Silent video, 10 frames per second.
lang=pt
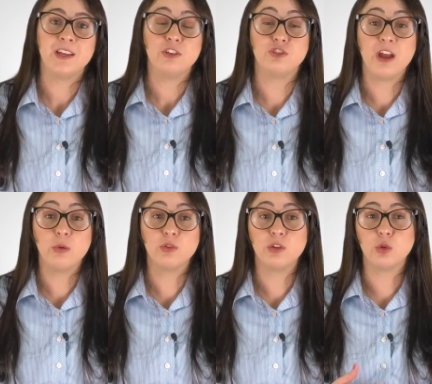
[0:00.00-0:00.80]

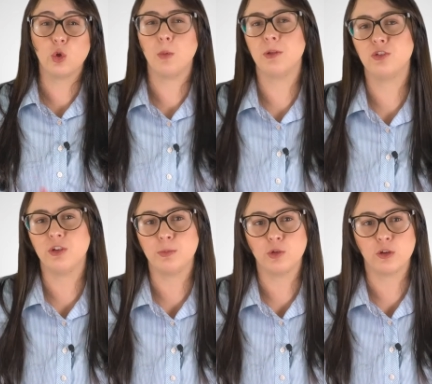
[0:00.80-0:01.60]
Já os sintomas
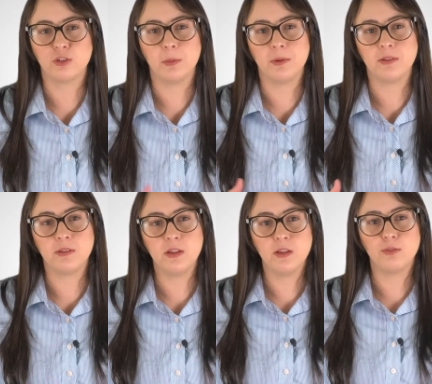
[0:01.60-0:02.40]
de episódio
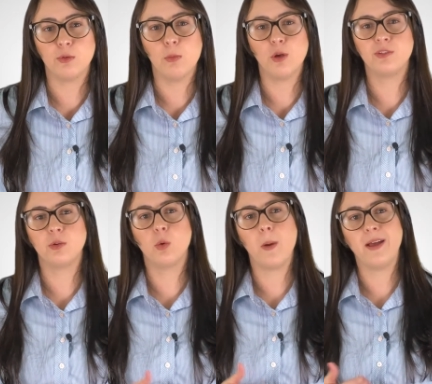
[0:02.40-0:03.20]
depressivo
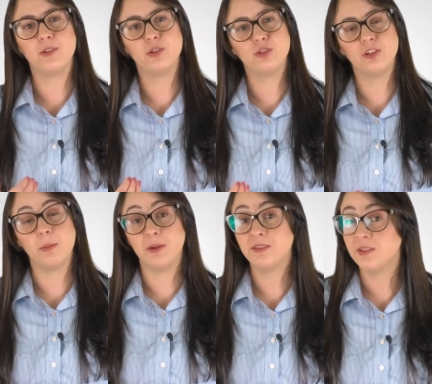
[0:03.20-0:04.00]
mostram quadros de
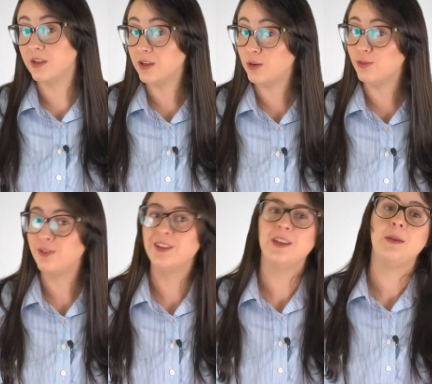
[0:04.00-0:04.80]
depressão,